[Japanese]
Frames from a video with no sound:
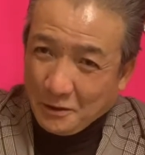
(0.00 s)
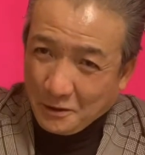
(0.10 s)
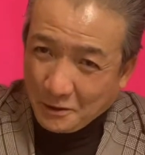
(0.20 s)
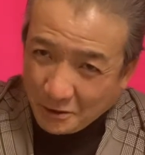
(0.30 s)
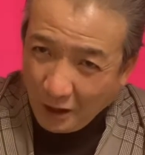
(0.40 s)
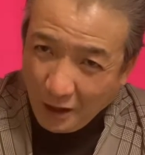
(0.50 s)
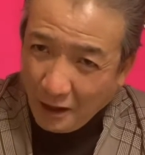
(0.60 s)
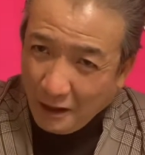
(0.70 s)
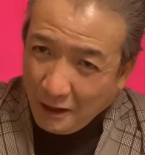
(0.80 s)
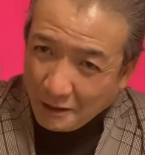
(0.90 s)

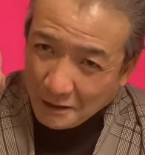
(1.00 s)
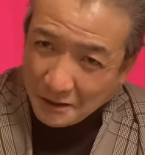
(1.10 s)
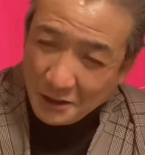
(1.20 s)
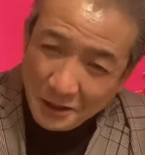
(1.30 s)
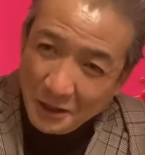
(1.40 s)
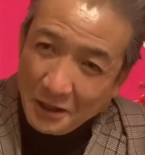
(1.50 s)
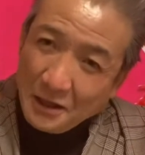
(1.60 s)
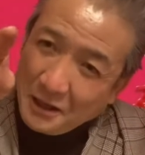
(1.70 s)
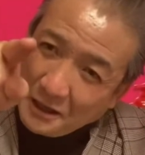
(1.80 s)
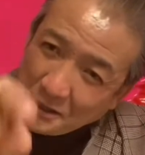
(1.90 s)
た
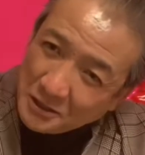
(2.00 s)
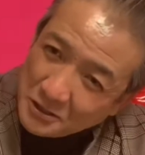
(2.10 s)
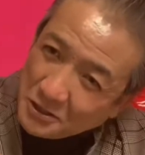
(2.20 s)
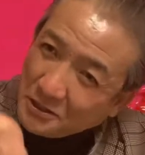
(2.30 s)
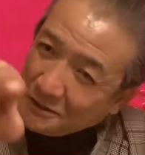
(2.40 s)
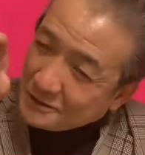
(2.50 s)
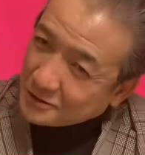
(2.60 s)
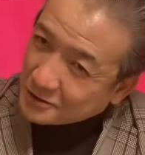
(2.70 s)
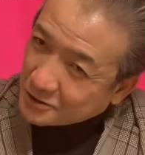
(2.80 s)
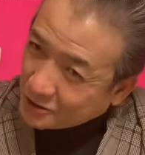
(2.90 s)
けい
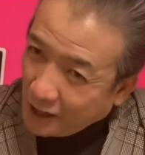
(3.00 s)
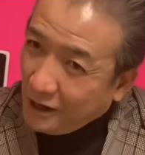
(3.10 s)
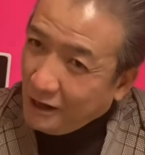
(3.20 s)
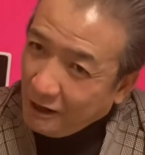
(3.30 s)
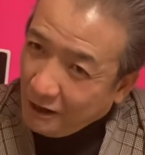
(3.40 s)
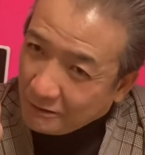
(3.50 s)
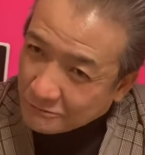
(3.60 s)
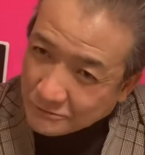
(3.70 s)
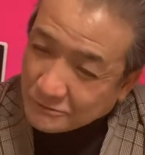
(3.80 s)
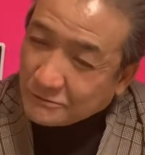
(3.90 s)
さ
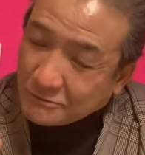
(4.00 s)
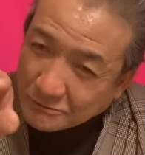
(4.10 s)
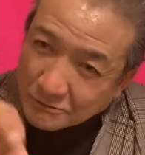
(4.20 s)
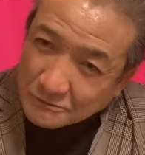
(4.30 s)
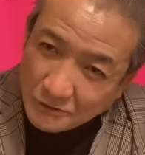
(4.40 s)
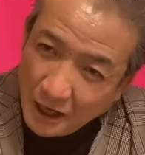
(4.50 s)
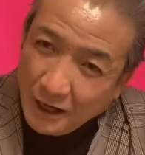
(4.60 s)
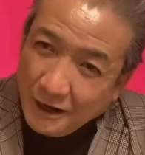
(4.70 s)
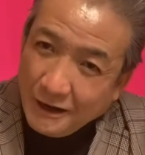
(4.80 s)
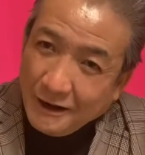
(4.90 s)
ん
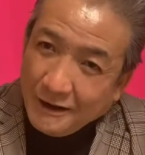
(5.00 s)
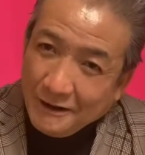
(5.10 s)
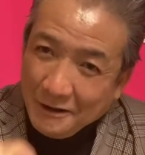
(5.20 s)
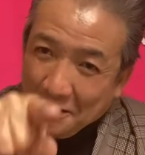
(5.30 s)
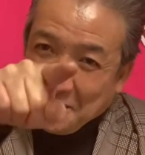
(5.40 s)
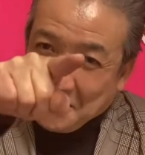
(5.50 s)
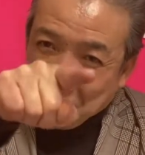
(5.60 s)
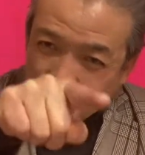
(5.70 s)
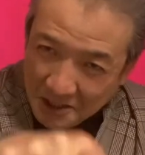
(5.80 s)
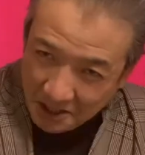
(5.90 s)
は、
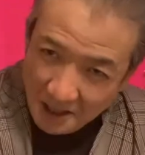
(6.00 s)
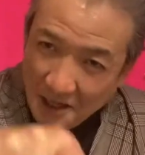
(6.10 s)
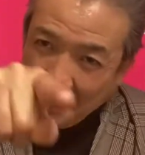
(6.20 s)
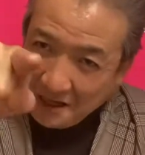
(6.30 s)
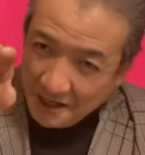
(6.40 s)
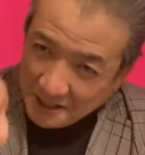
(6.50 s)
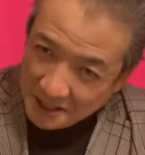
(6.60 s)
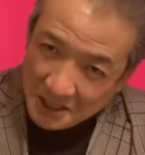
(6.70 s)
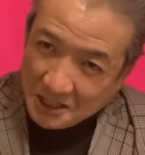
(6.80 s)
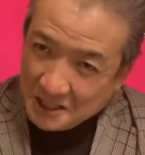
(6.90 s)
芸
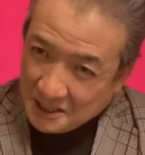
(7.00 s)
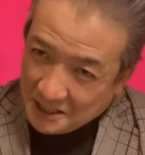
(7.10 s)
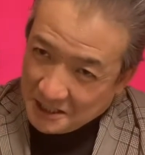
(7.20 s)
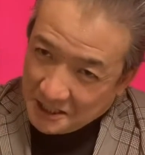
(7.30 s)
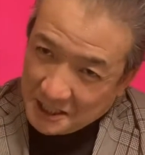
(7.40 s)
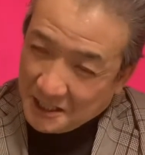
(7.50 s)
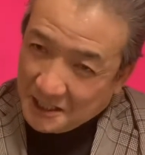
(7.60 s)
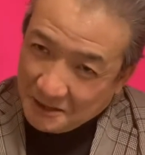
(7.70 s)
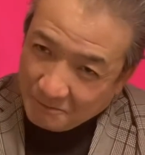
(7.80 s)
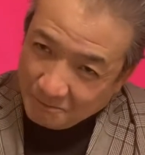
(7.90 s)
人
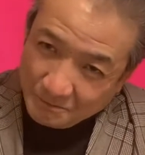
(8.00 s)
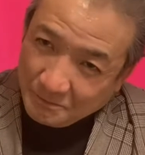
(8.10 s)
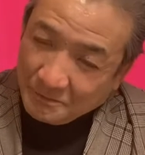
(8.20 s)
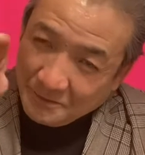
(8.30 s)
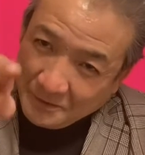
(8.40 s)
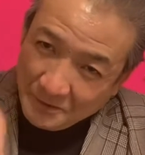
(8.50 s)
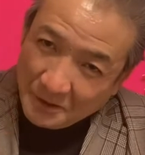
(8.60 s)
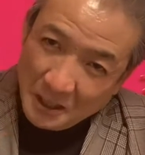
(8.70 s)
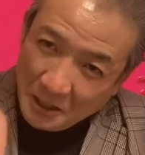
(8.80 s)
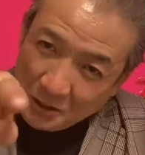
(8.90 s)

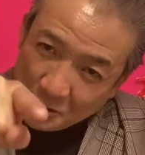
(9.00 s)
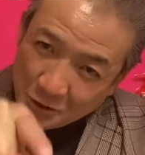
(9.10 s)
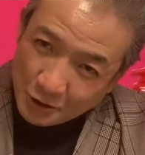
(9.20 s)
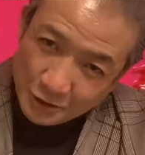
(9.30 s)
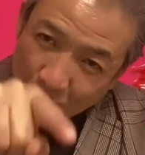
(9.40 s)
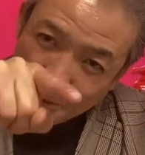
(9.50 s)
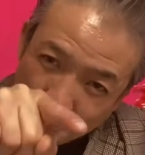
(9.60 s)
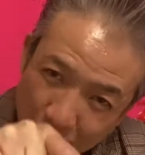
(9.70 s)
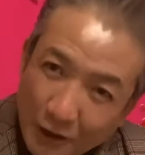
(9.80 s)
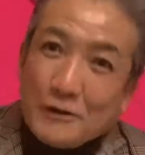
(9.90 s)
です
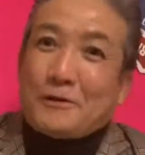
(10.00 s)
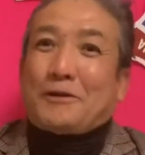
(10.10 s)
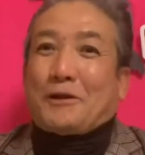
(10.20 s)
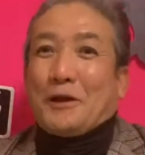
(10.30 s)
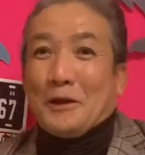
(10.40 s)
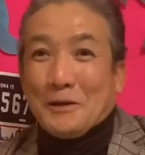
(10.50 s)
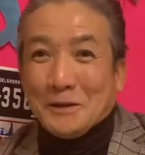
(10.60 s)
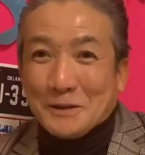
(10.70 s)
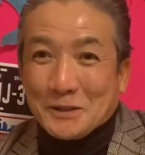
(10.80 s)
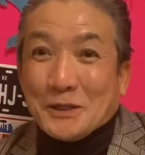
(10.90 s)
かって
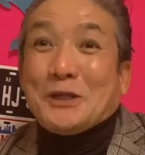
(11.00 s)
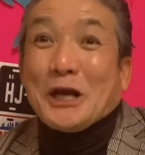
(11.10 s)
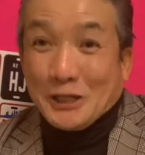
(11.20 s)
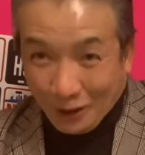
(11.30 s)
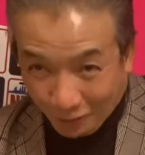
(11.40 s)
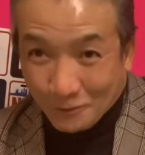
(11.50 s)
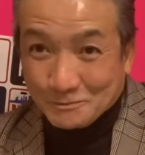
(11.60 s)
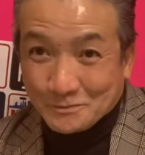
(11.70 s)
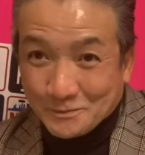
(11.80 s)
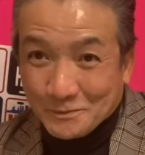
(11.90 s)
聞いてきたの。
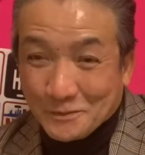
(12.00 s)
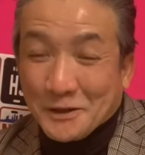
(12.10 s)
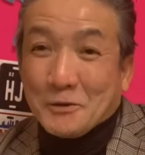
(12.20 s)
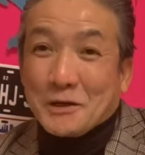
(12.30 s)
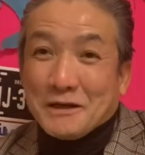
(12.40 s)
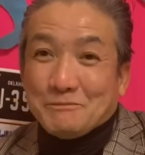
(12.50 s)
で、俺、